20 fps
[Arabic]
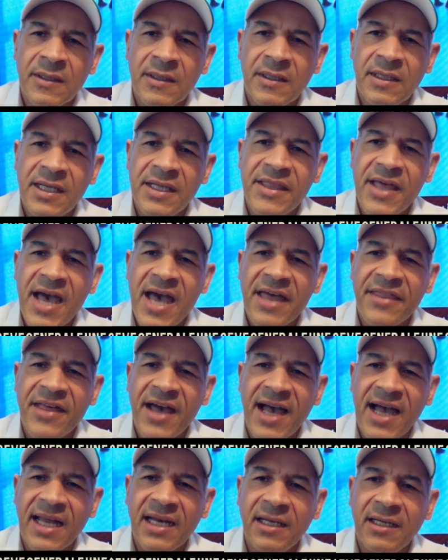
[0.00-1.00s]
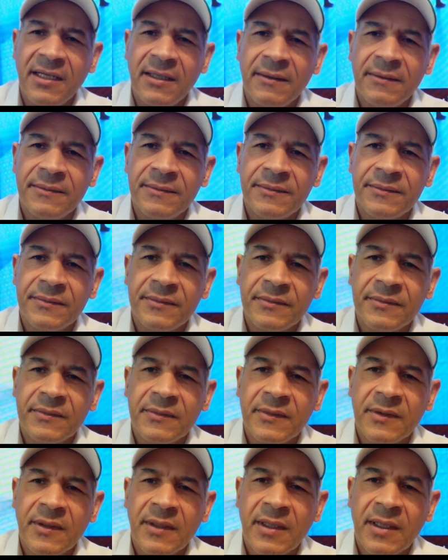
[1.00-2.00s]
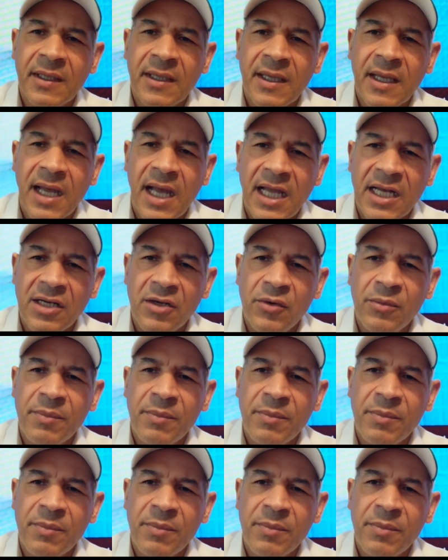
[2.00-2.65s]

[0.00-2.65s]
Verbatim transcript: لذا هذا حل حل